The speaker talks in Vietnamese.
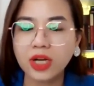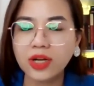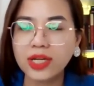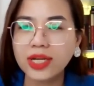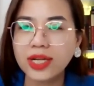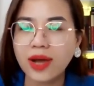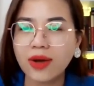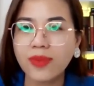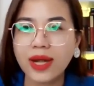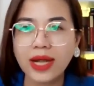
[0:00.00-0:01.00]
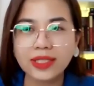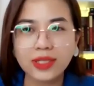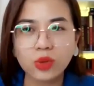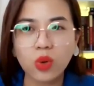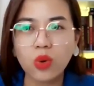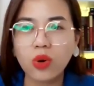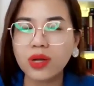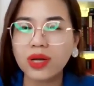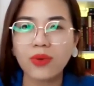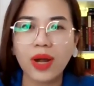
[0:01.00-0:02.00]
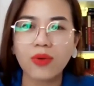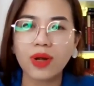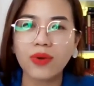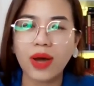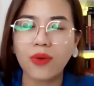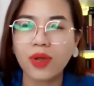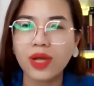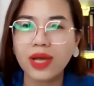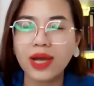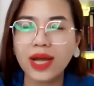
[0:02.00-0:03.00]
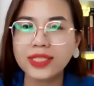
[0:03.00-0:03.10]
cho đến khi nào mà anh chị thuộc lầu lầu lầu lầu à,